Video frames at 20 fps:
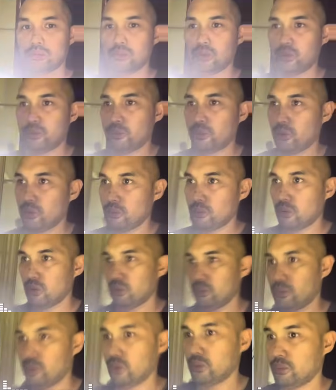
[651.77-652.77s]
Boy, boy,
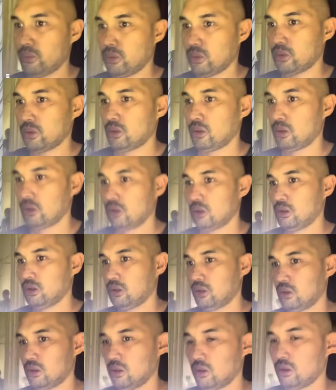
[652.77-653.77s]
boy, boy, boy.
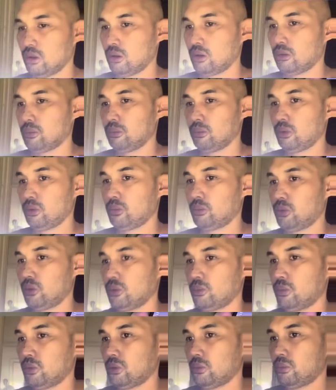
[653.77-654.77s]
Boy,
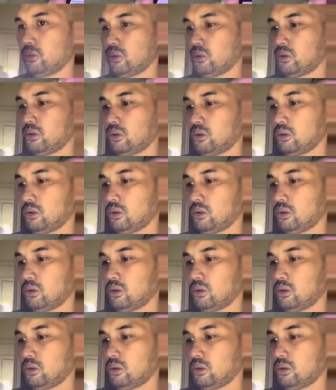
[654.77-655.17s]
boy, boy, boy.